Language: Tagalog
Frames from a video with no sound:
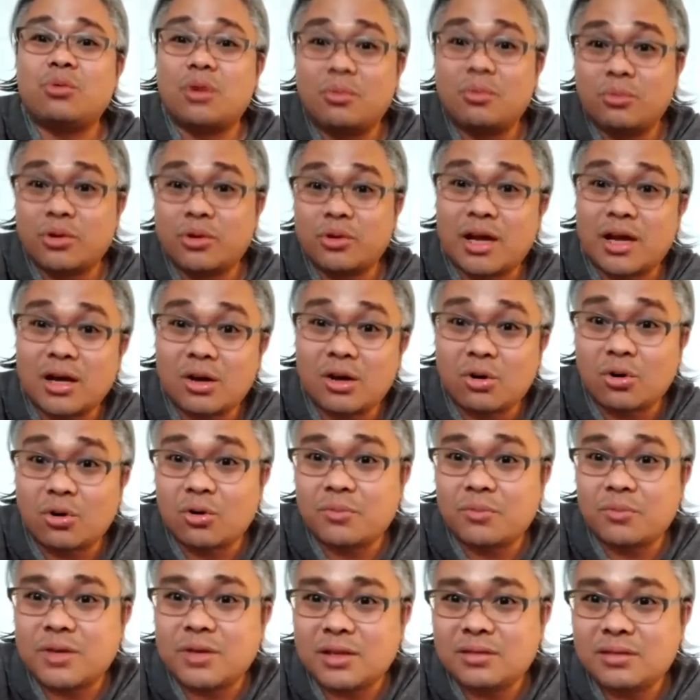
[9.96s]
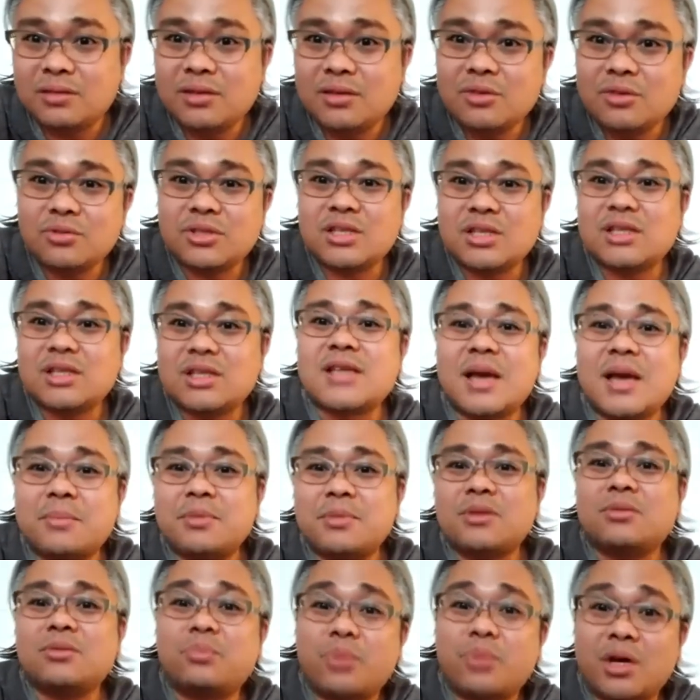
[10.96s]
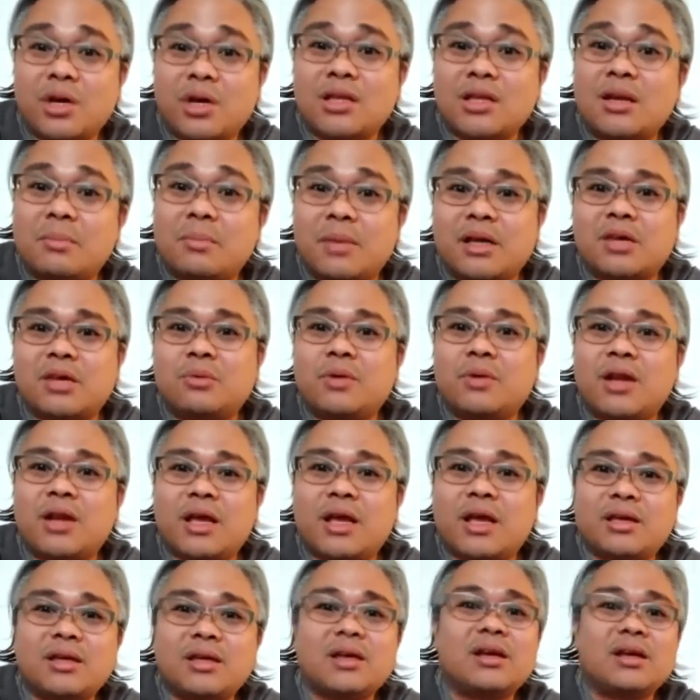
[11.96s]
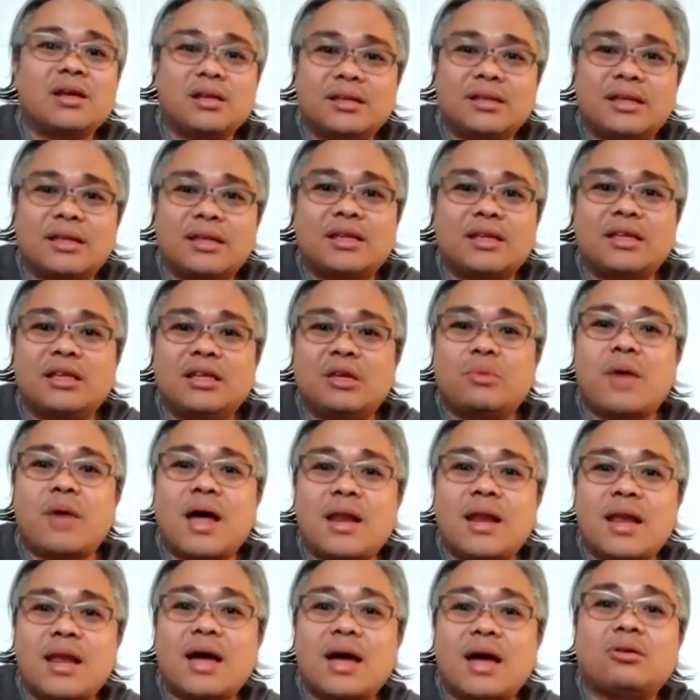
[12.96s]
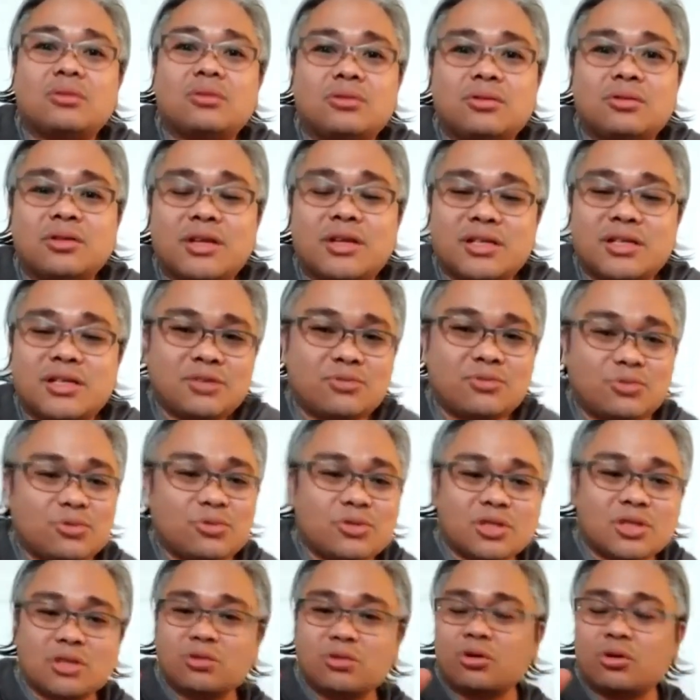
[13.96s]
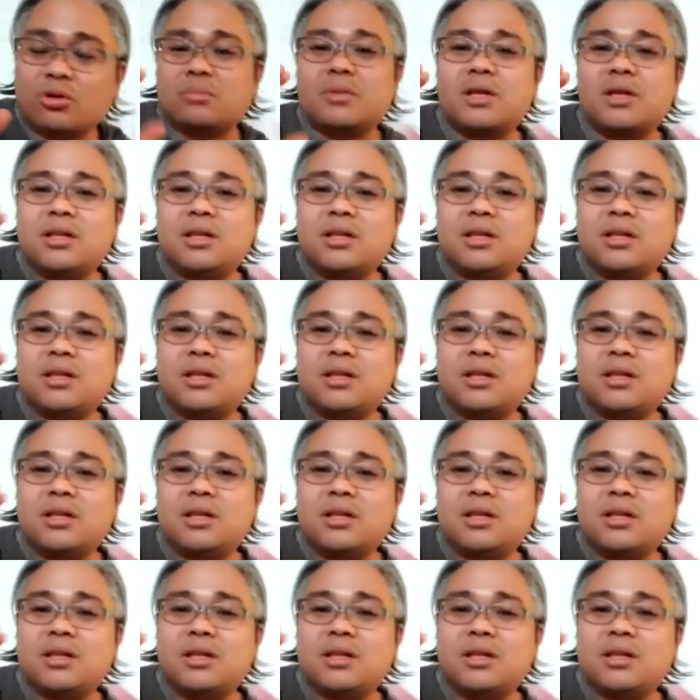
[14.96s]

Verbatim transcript: mo ng COVID, yung sinasabi niyo pwede na maghiwalay, naniniwala ako doon. Kasi yung doon sa normal,